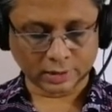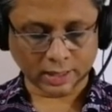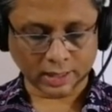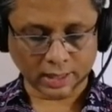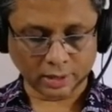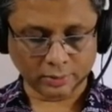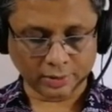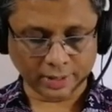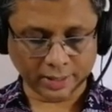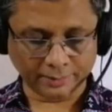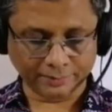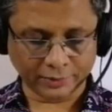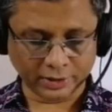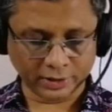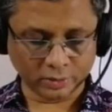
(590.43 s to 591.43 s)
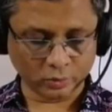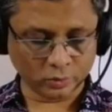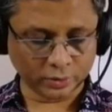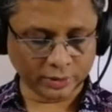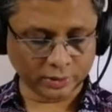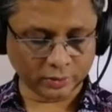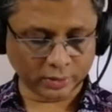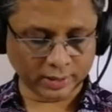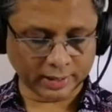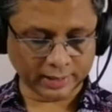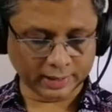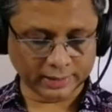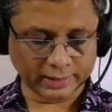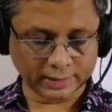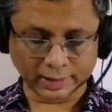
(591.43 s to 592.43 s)
হাউ হ্যাপি উই
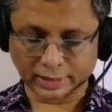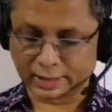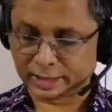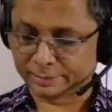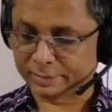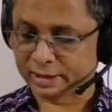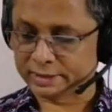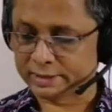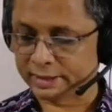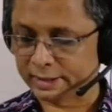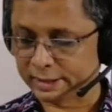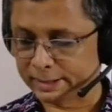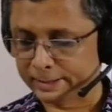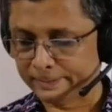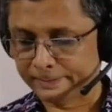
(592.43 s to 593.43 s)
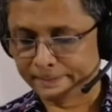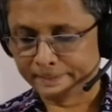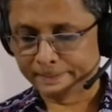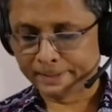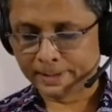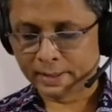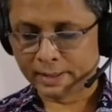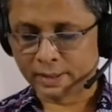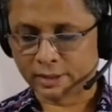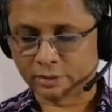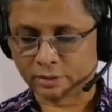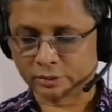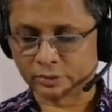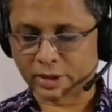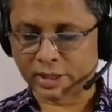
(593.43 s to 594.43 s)
ওয়ার দেয়ার আমরা সেখানে
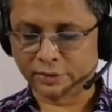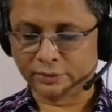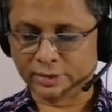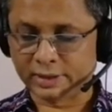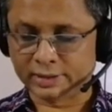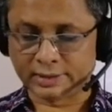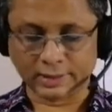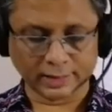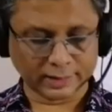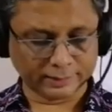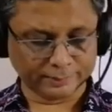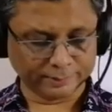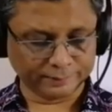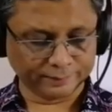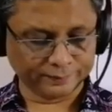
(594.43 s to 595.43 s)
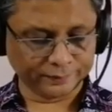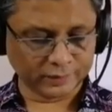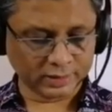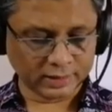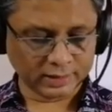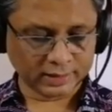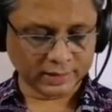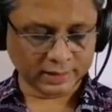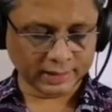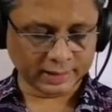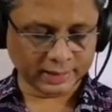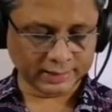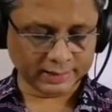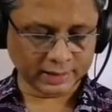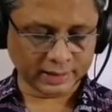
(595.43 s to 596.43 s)
কত আনন্দে ছিলাম দে
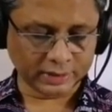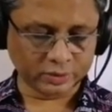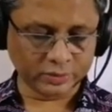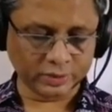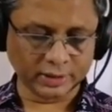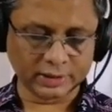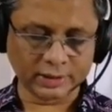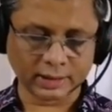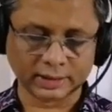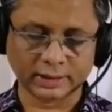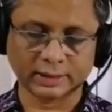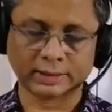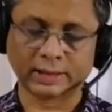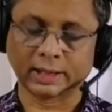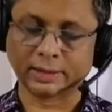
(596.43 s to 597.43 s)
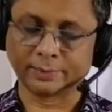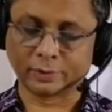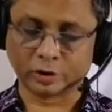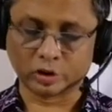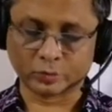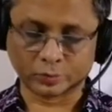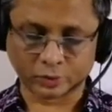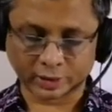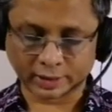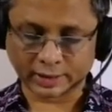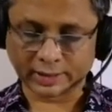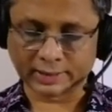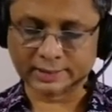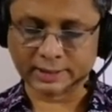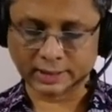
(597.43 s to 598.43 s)
সেট টু ইচ আদার তারা পরস্পরের
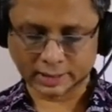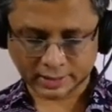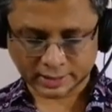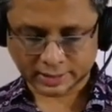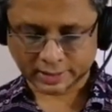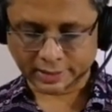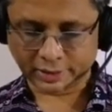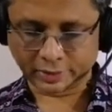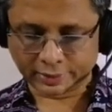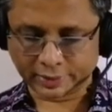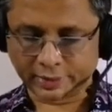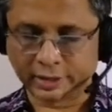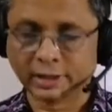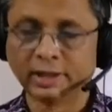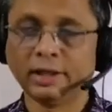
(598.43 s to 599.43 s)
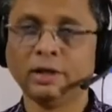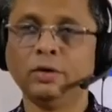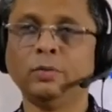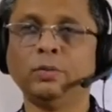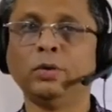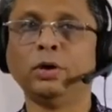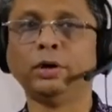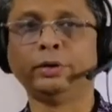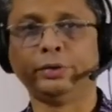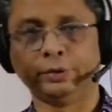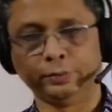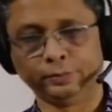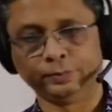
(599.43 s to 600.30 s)
কাছে এই কথাটি বলতো